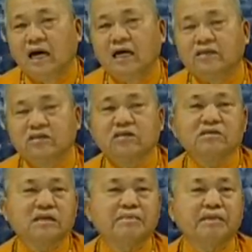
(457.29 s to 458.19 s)
啊，只
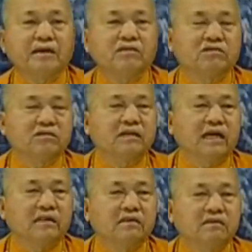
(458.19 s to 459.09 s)
有三百六十
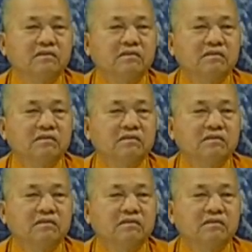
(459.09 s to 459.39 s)
年